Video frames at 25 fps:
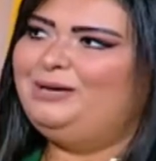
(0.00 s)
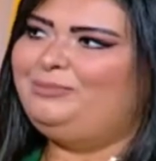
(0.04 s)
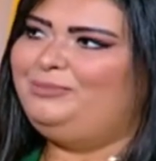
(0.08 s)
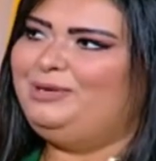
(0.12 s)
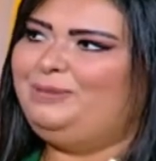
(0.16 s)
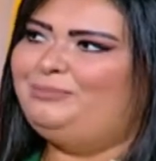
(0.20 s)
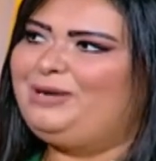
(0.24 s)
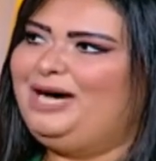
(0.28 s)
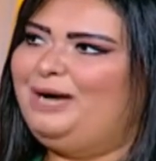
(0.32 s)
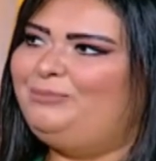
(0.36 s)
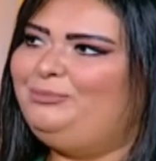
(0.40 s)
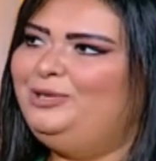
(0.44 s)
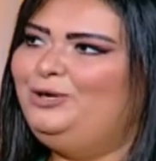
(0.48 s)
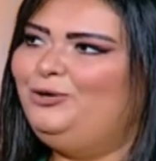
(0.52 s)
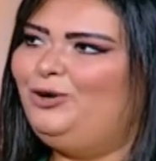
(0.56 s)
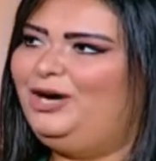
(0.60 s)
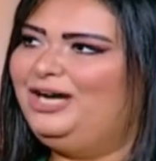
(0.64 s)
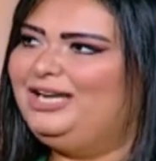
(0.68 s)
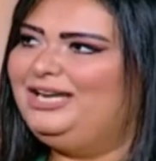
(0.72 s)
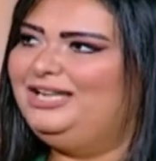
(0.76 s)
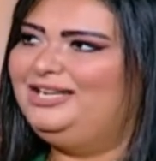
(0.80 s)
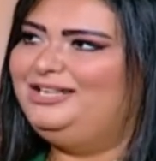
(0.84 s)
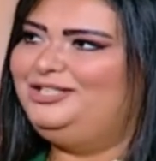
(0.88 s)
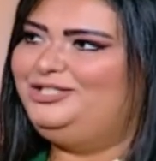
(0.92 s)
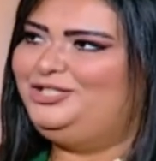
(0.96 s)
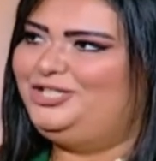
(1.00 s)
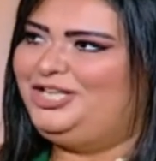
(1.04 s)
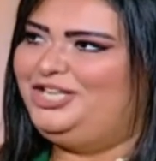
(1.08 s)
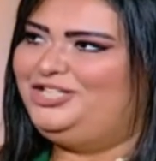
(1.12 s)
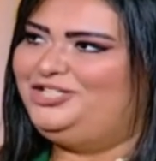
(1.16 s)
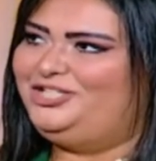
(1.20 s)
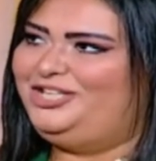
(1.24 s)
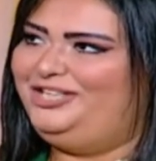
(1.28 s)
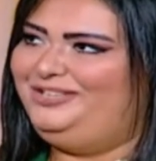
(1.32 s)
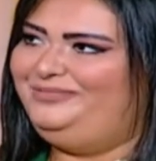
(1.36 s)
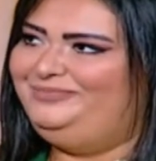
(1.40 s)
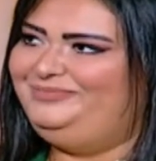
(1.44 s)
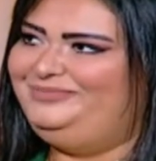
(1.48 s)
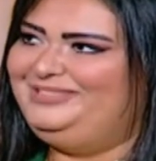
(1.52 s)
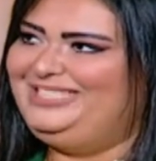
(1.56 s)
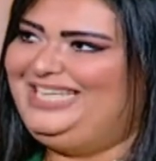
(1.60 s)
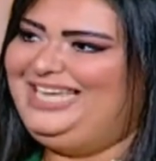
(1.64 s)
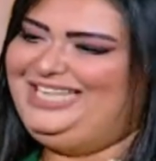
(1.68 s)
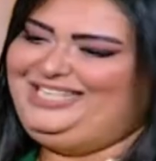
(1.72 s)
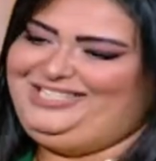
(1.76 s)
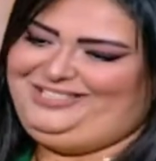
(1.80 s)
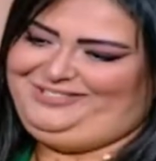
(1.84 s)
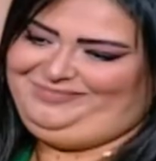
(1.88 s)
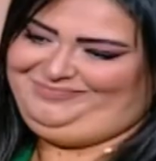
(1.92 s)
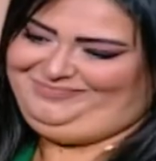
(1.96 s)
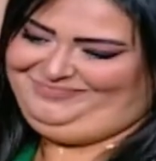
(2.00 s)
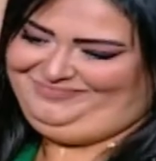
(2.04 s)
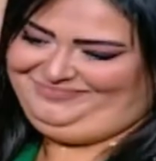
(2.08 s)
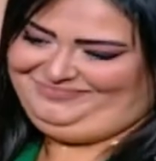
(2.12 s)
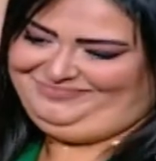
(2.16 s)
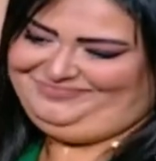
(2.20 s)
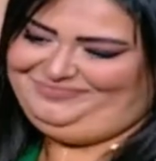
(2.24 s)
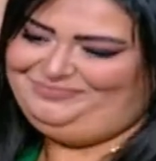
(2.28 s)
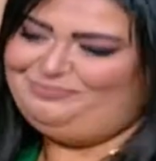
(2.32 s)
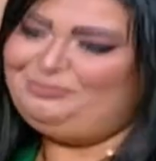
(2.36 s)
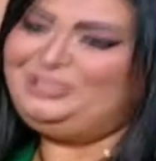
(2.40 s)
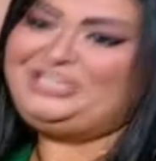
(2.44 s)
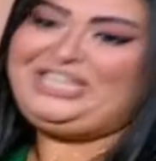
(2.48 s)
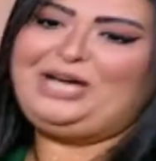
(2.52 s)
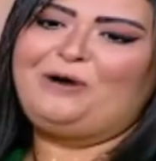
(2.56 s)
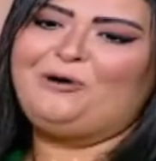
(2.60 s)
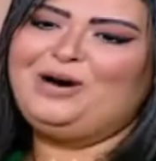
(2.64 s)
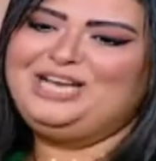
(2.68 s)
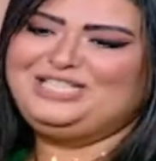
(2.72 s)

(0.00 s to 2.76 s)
ما بعمله على الشاشه آه، يعني اه يعني بيبقى عندك